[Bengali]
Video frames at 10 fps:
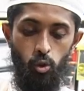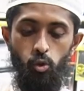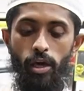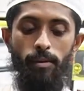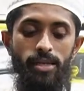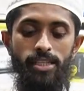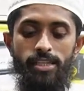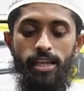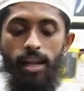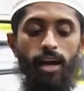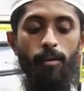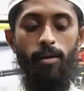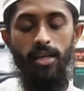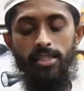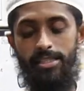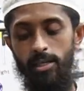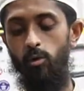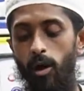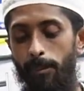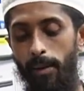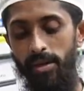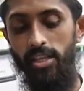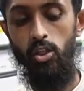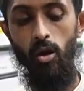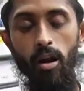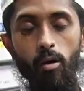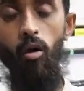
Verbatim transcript: শুধু এই মেশিনটা না আমার কাছে যেগুলো পাবেন ইনশাল্লাহ